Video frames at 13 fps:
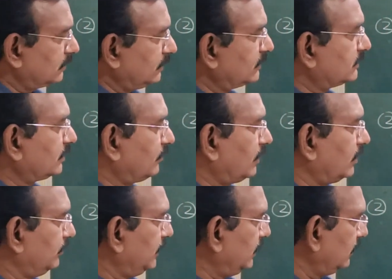इस
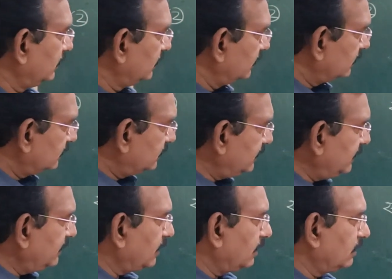सवाल में
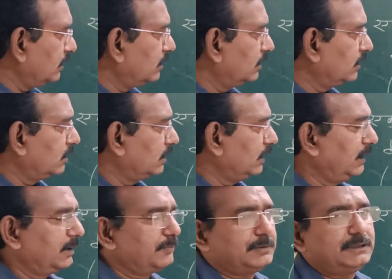तीन अलग अलग
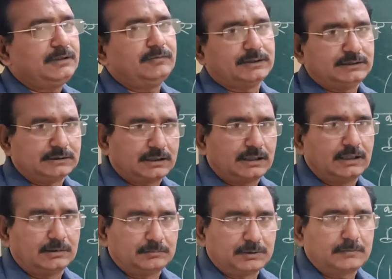एक पदी व्यंजक
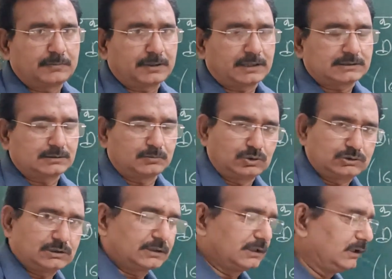हैं हम एक प्रकार से बोल
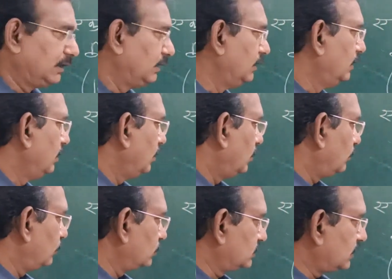सकते हैं
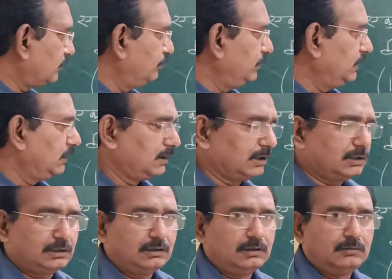और वो सब
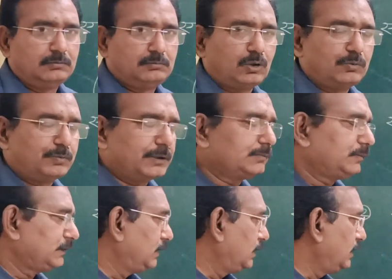मिलकर बहुपद
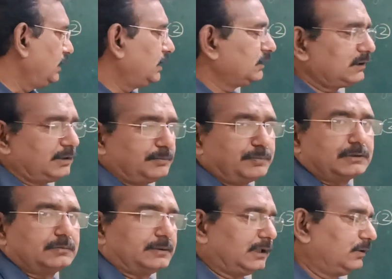बने हैं या
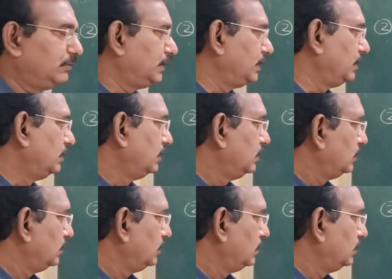त्रिपद बने हुए हैं